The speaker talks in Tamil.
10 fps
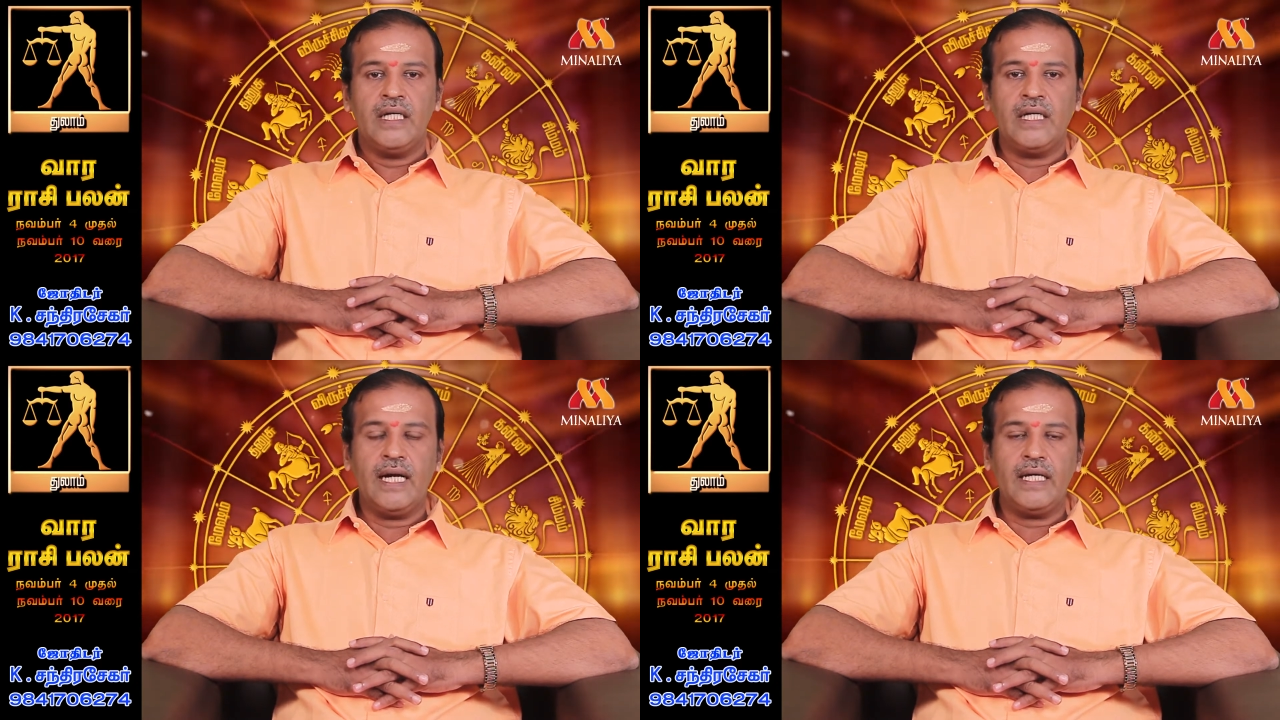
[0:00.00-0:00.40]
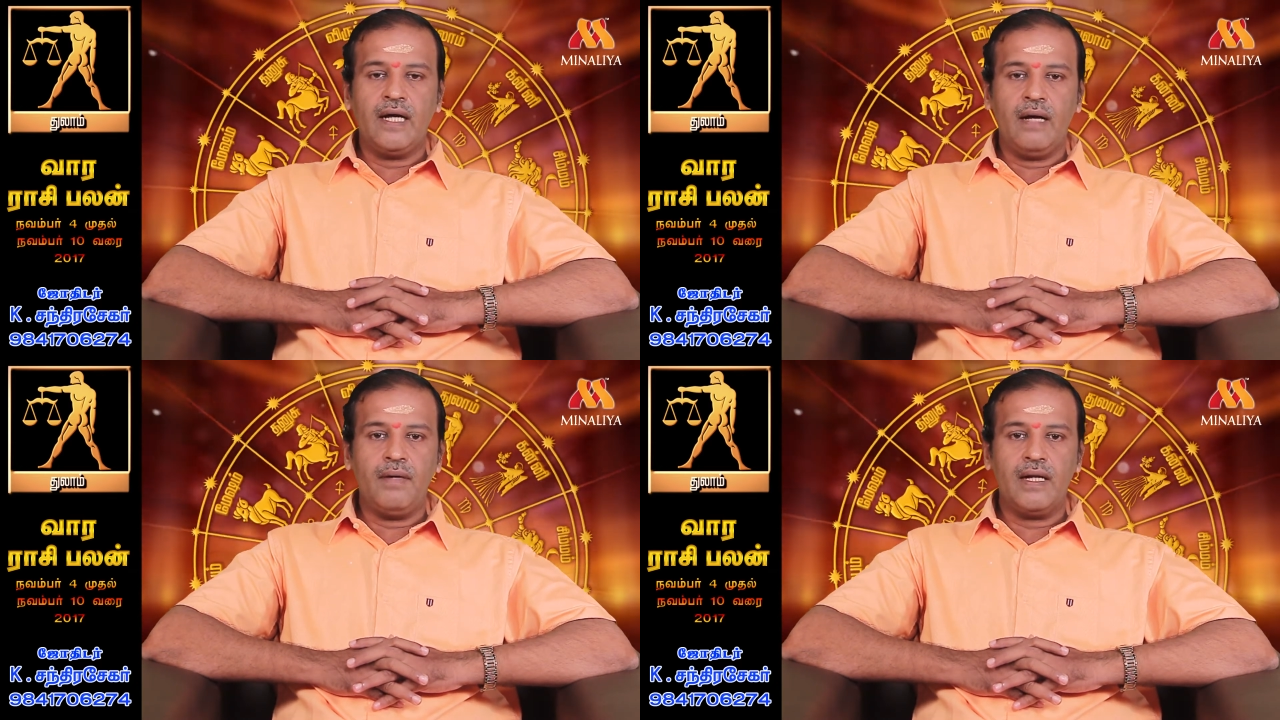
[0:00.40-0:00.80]
இதனால்
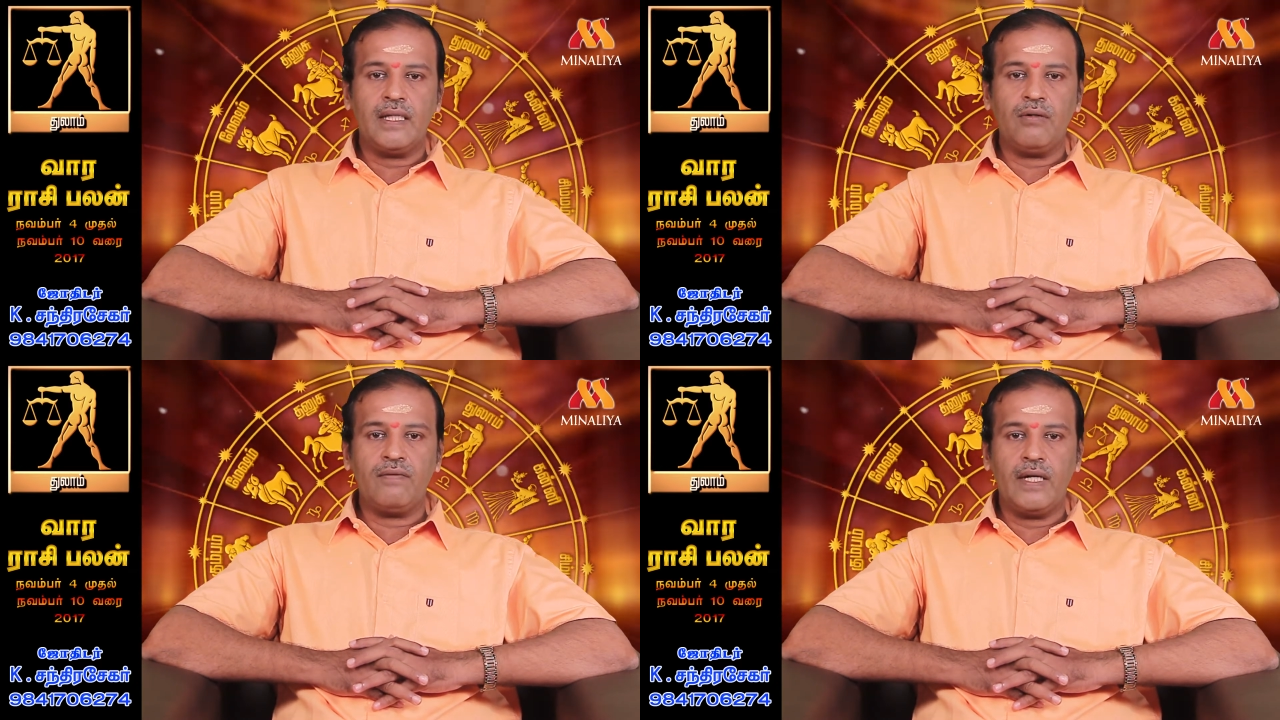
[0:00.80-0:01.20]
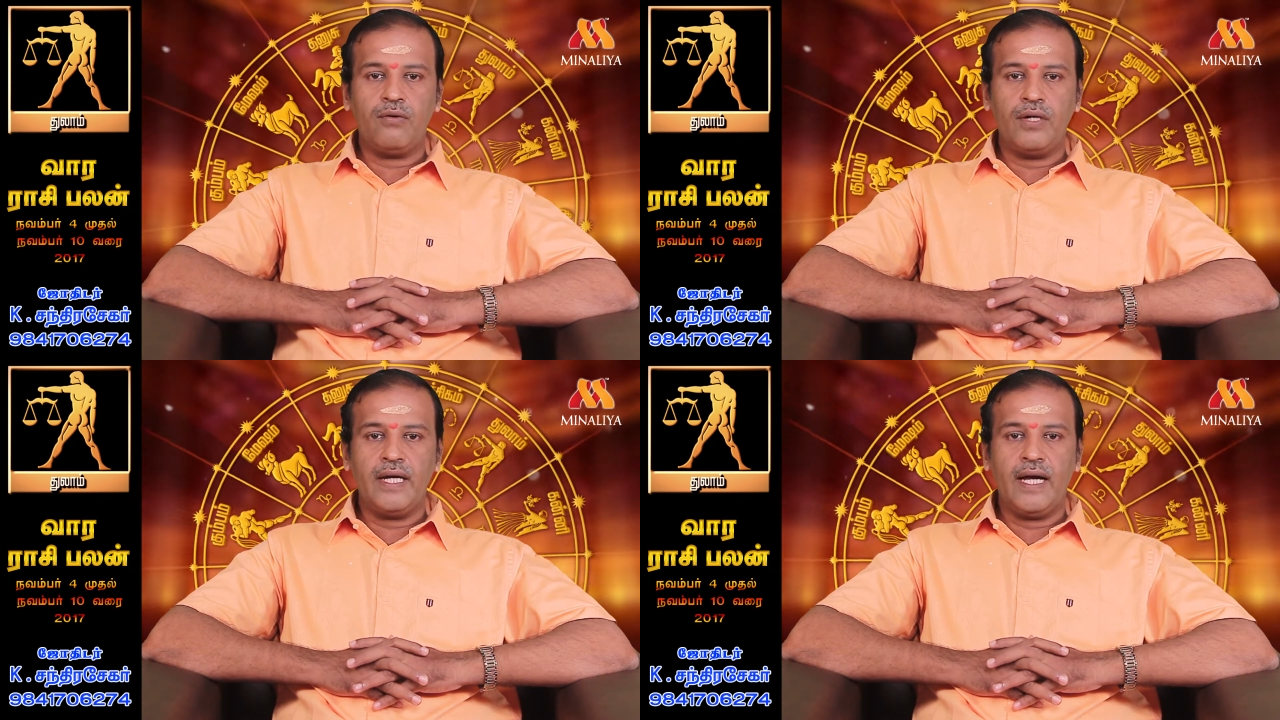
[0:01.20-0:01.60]
வியாபாரத்தில் உங்களுக்கு
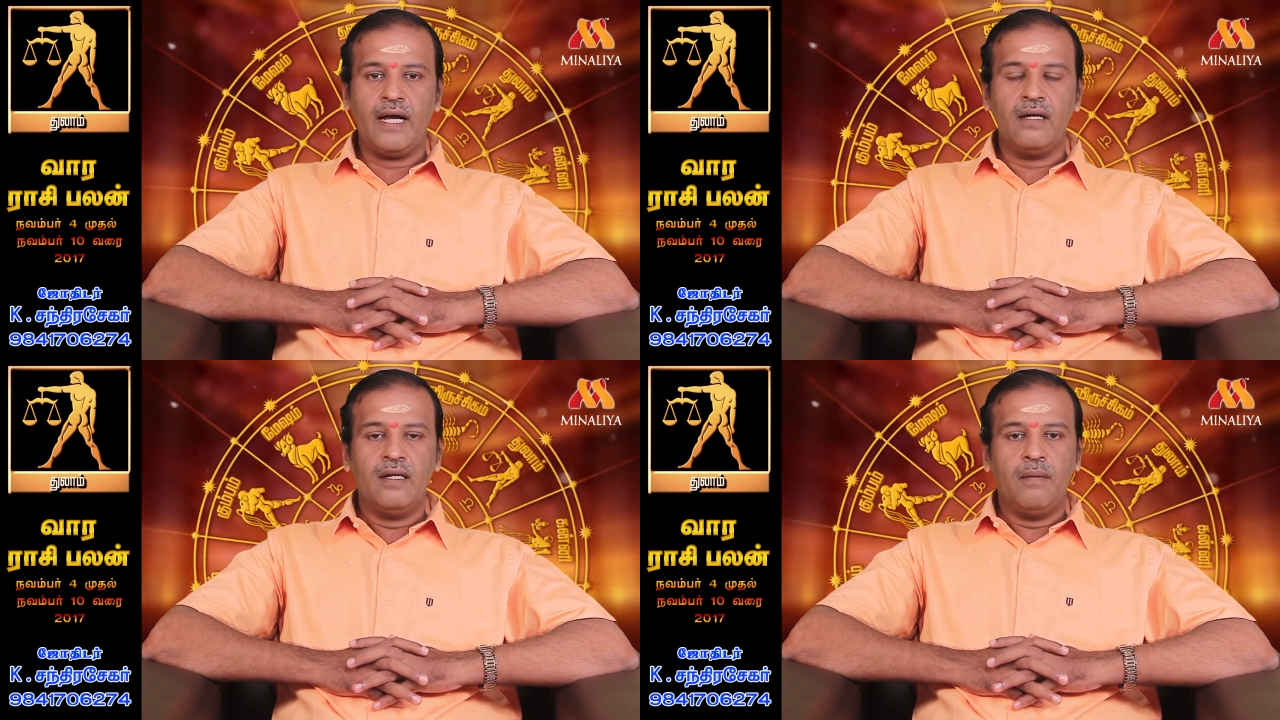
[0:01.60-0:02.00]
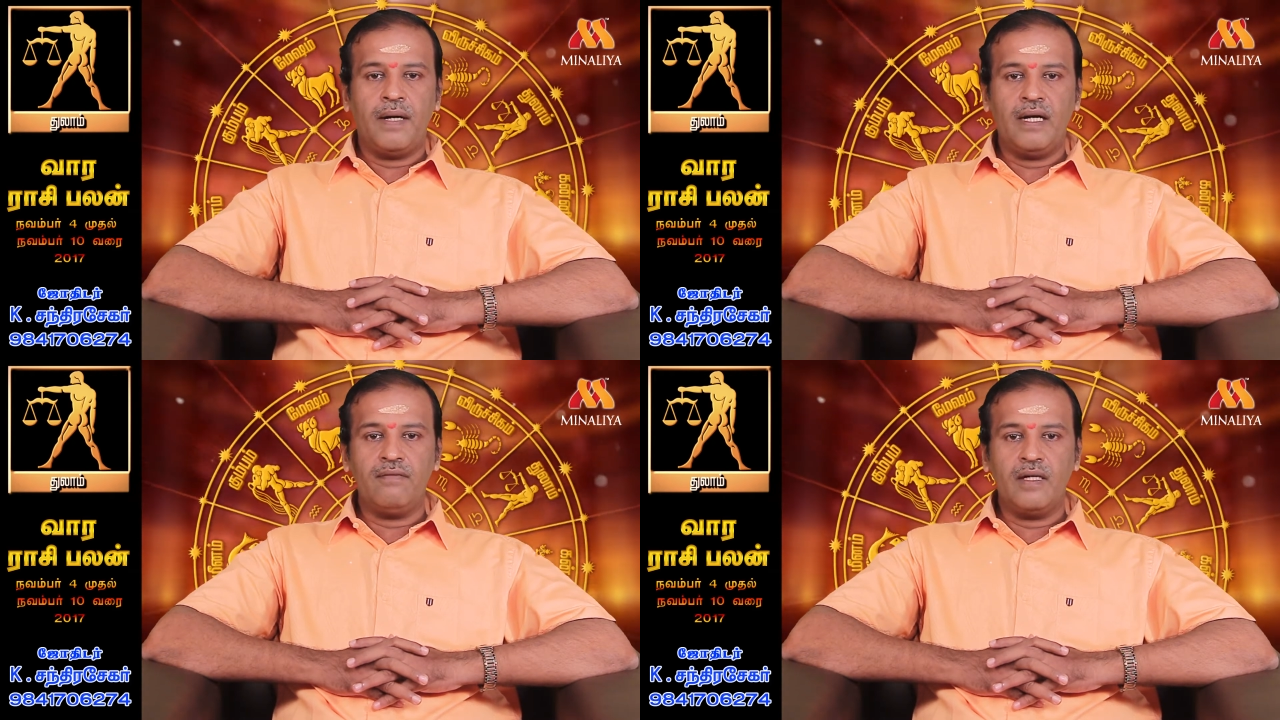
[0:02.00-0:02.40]
வரக்கூடிய பண